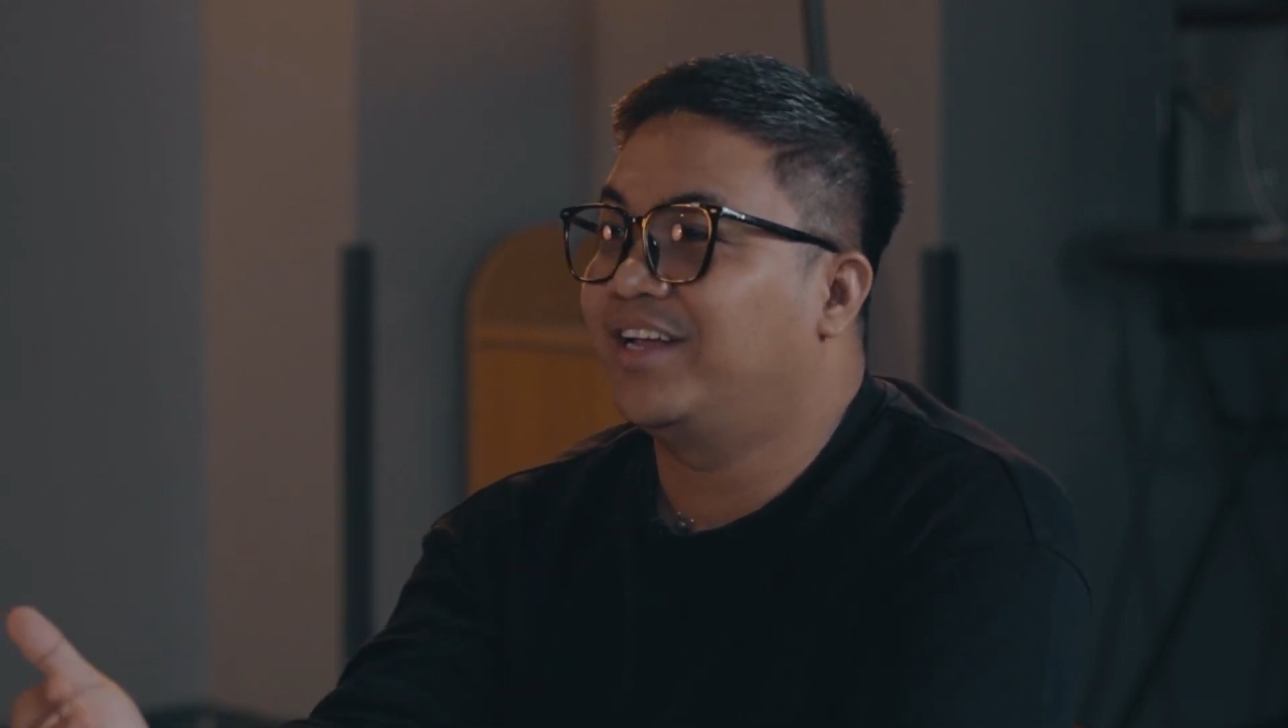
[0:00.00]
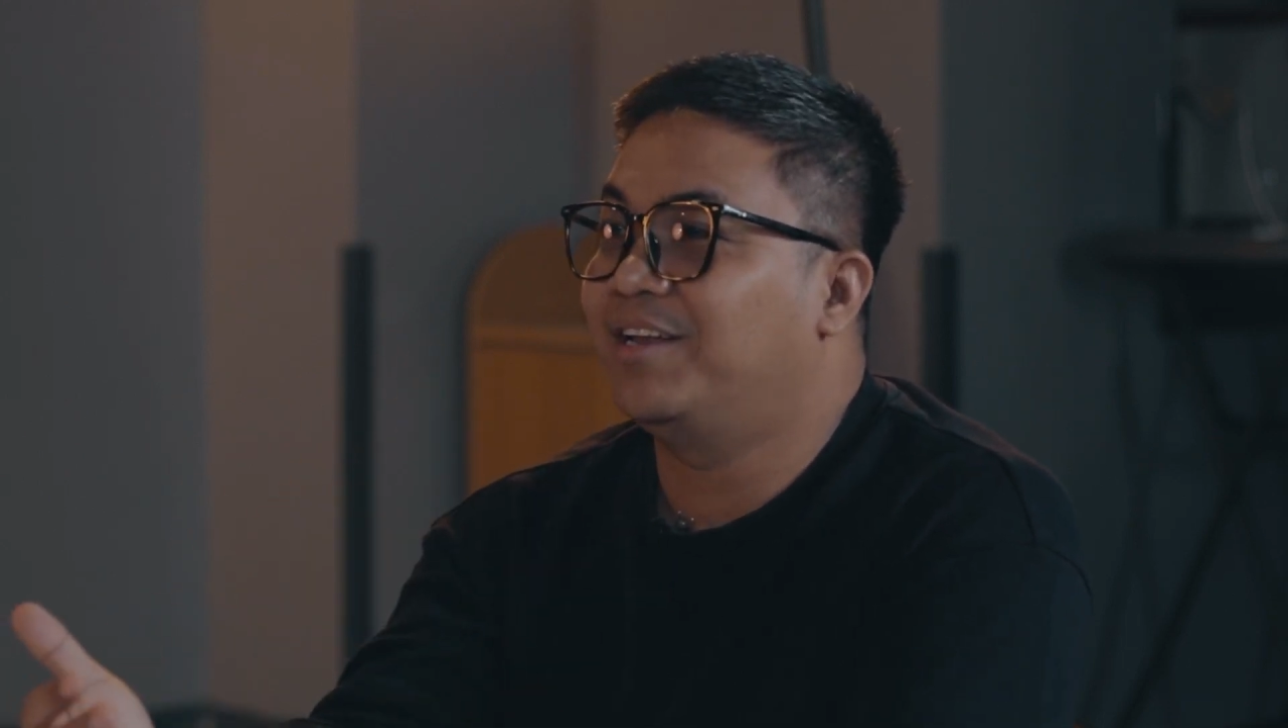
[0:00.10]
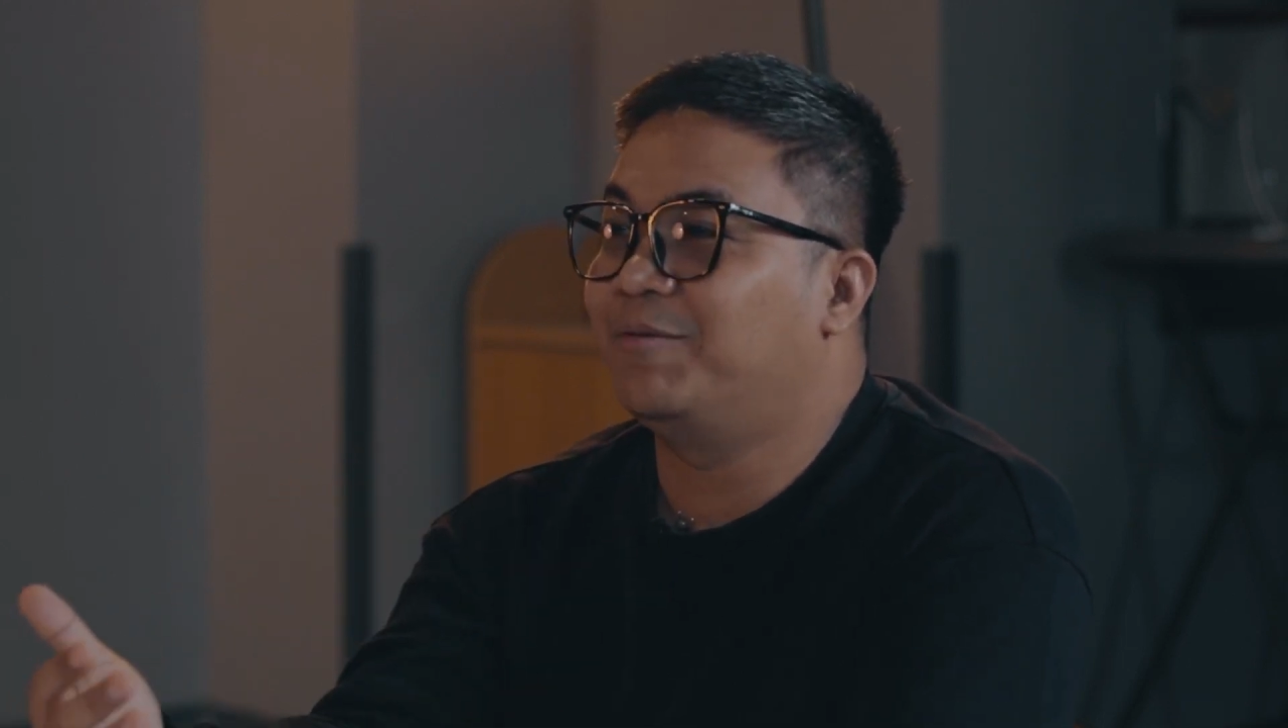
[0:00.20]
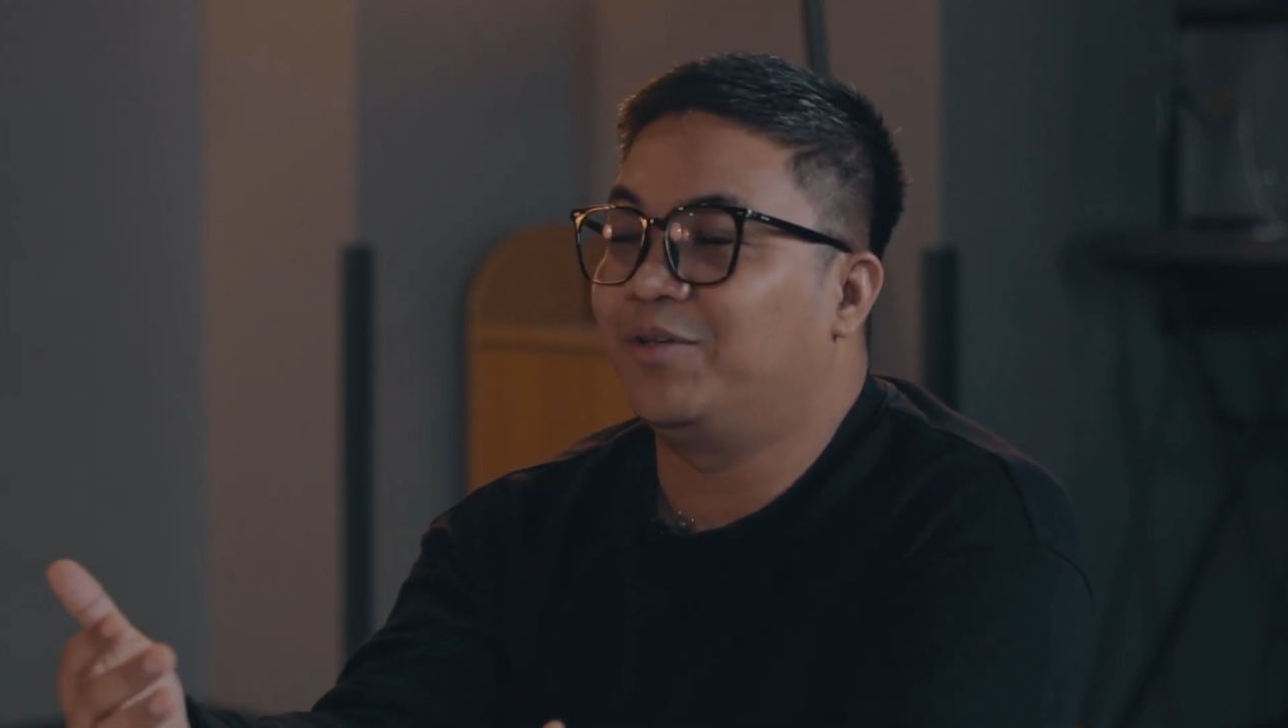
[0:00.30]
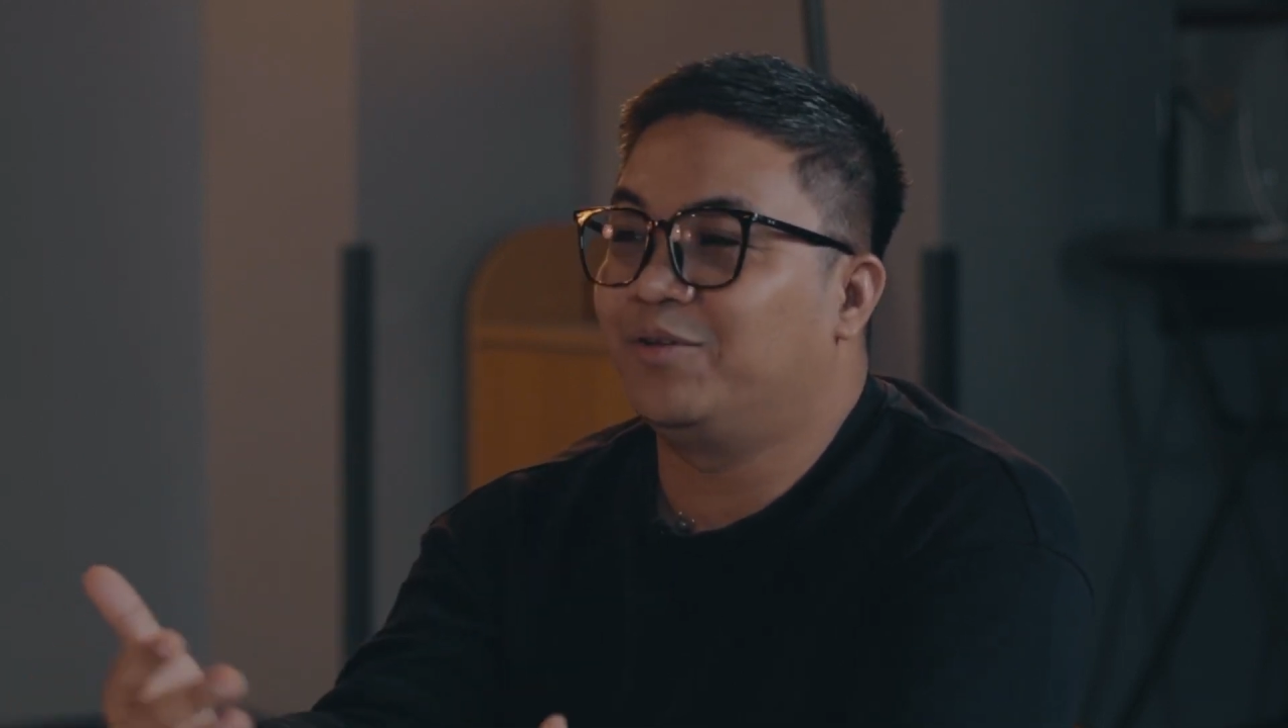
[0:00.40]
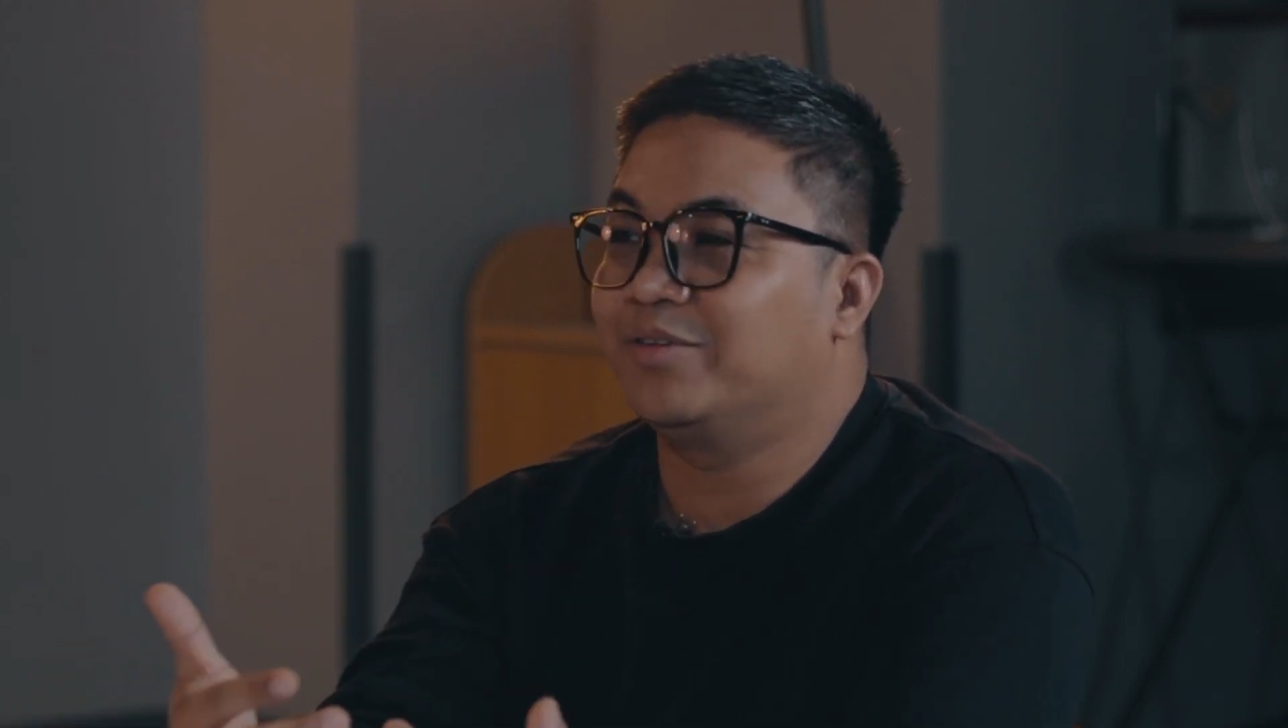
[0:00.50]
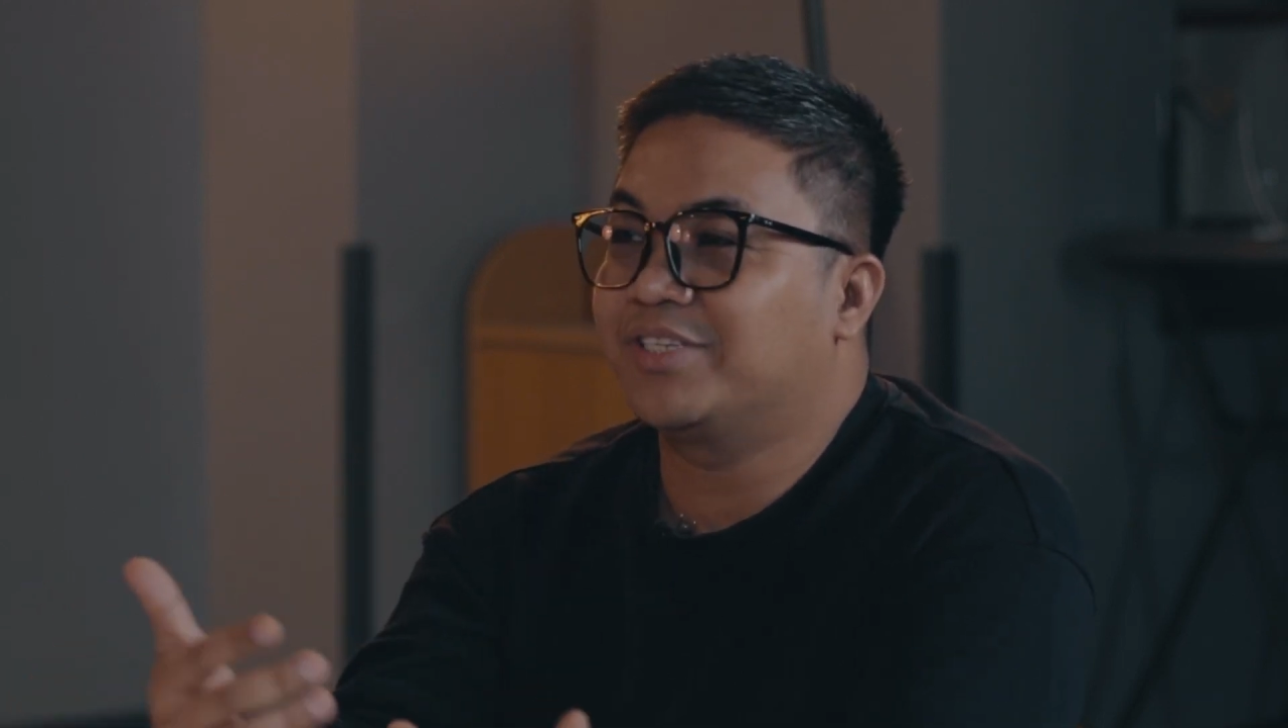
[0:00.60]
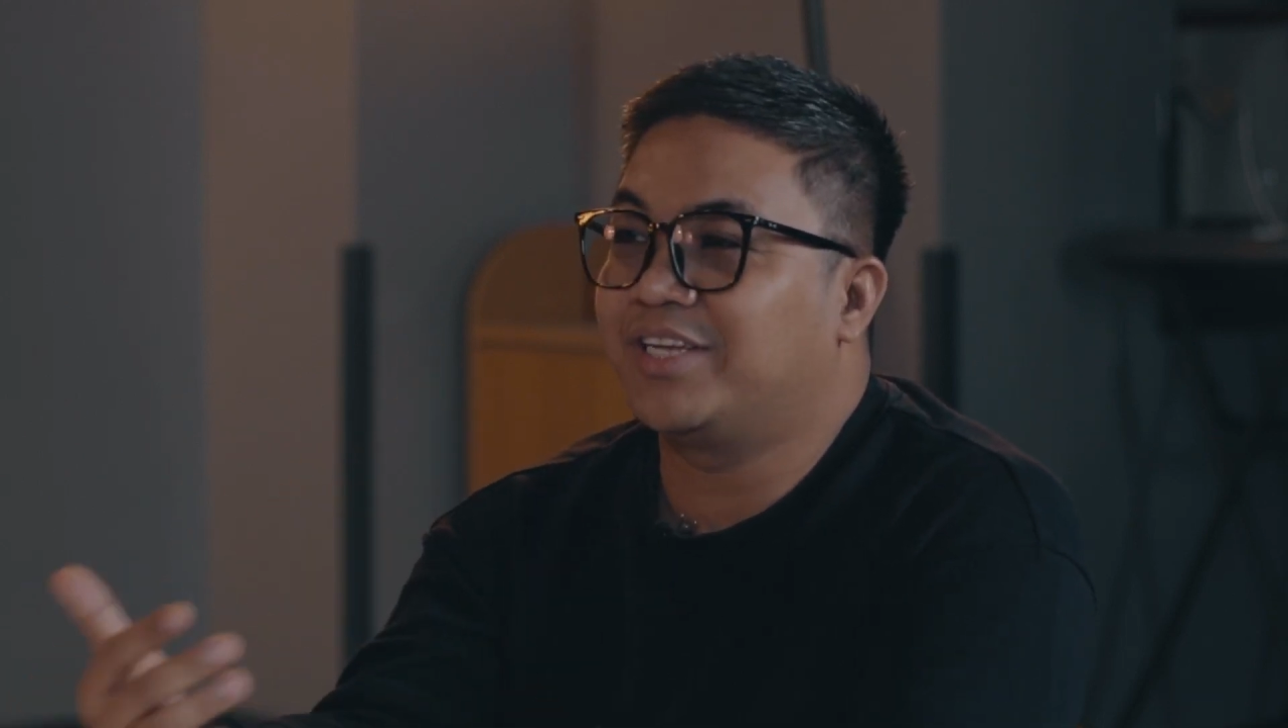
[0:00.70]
alam mo yung